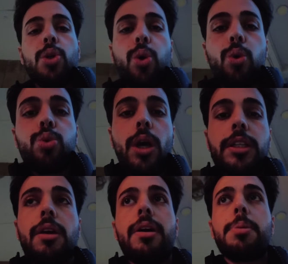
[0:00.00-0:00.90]
Çok
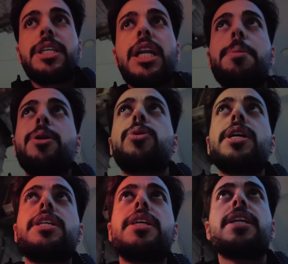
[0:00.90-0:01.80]
uzaktan var bir tane. Ben oraya
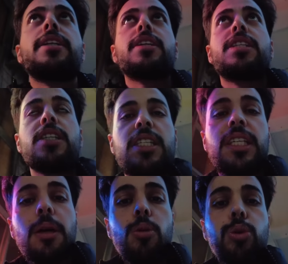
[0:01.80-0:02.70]
gidene kadar
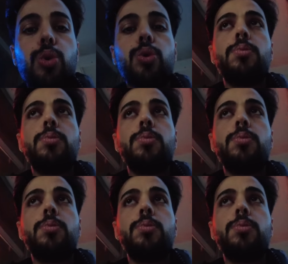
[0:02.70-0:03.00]
sırılsıklam olurum.